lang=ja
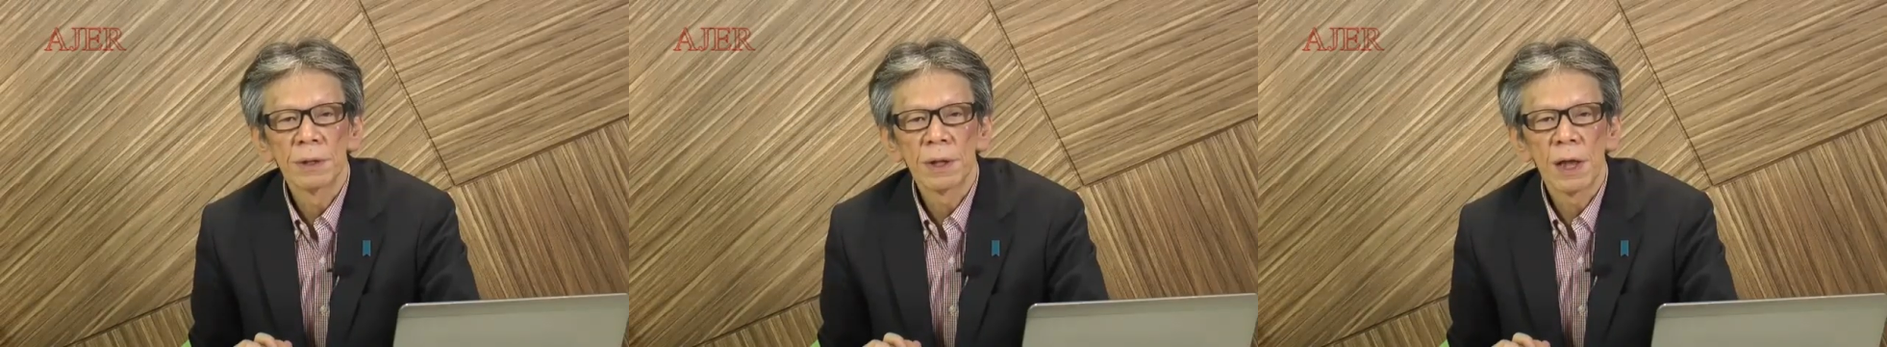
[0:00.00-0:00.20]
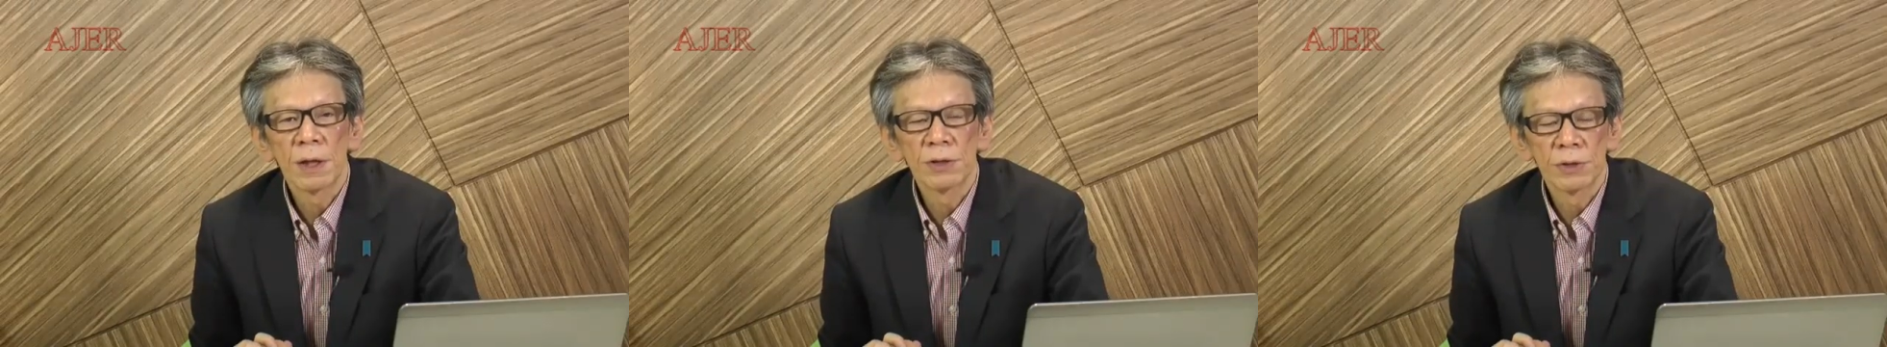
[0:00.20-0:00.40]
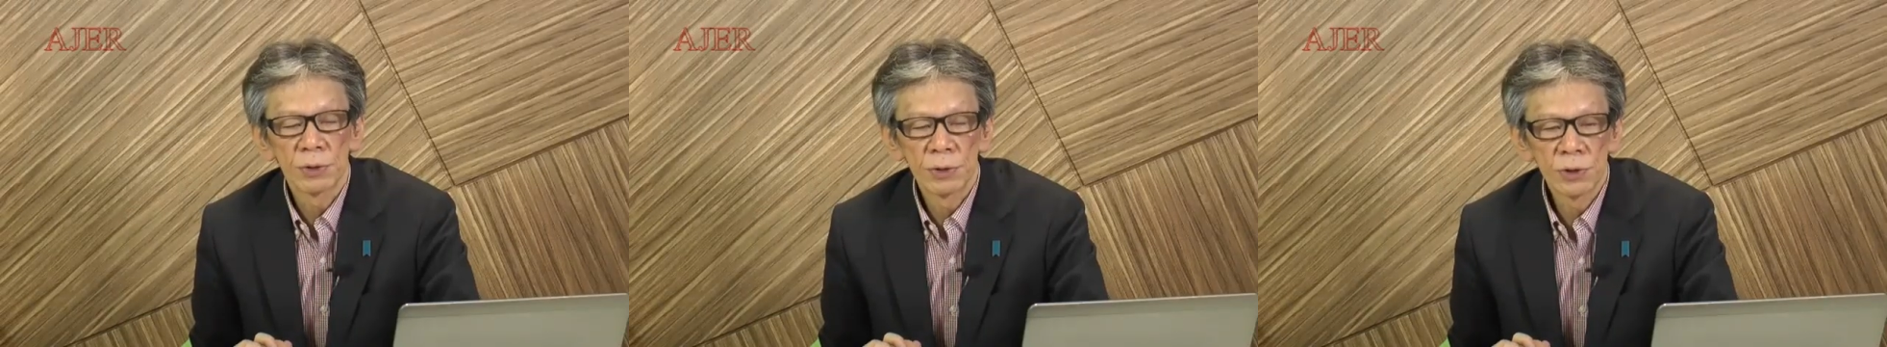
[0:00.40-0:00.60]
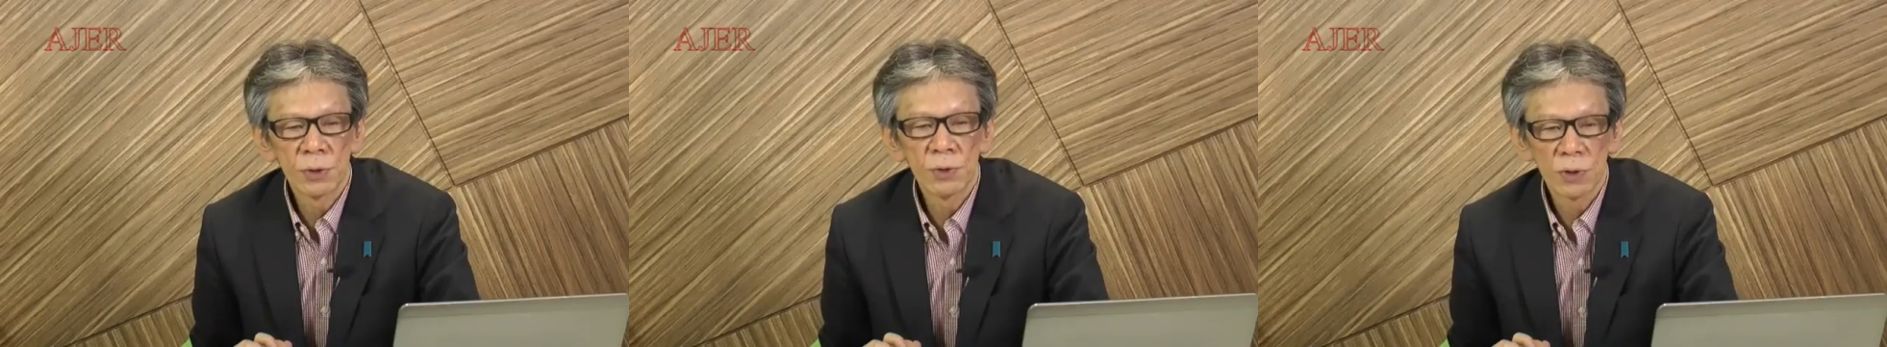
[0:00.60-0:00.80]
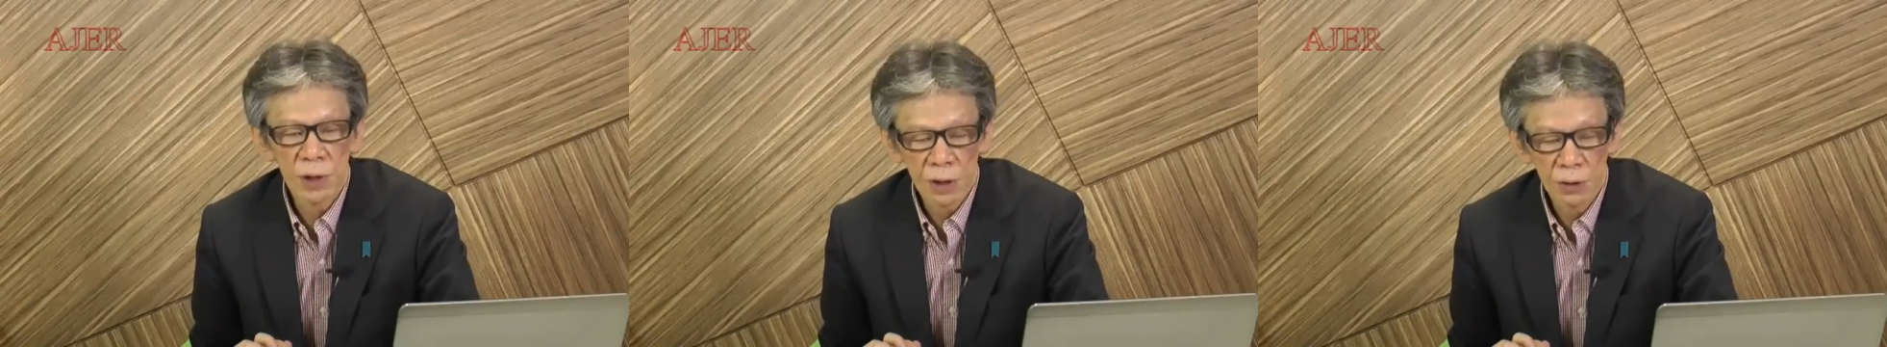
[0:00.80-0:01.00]
各種
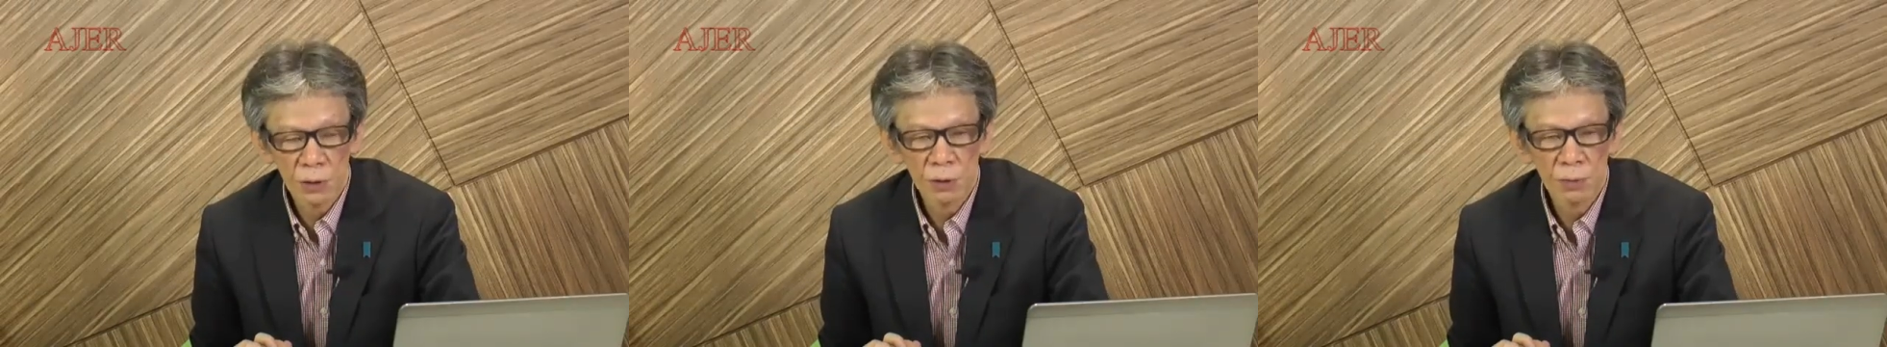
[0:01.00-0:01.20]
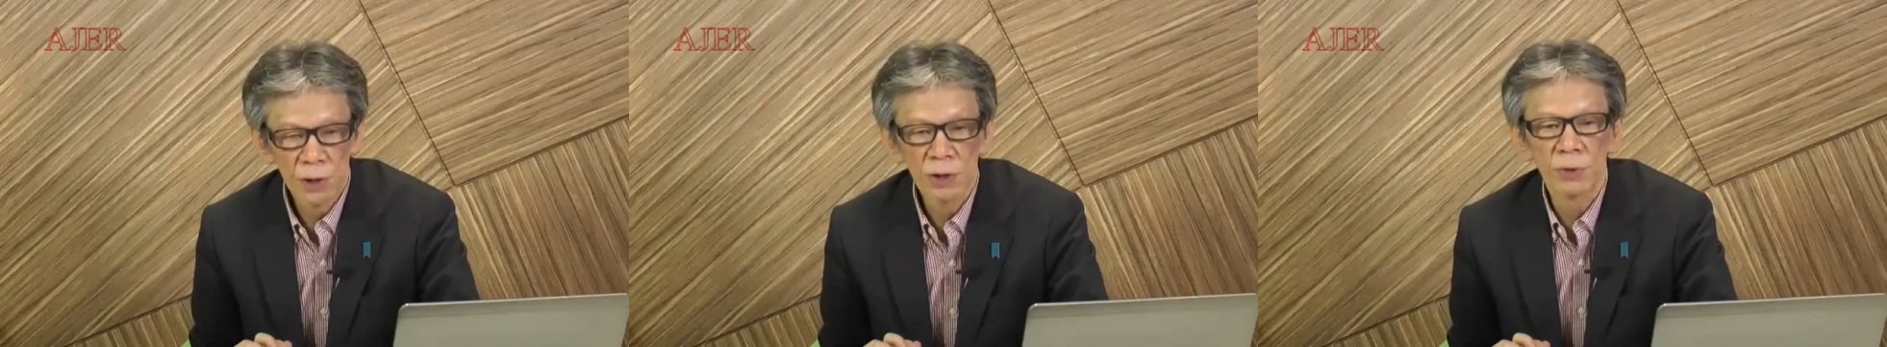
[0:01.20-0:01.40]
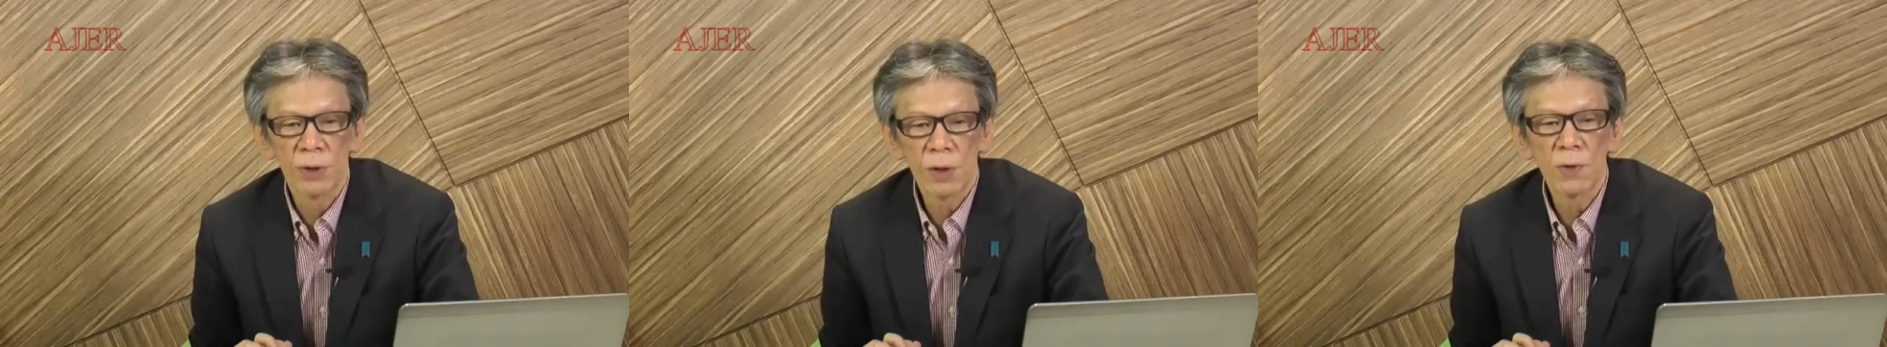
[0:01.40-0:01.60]
調査によりますと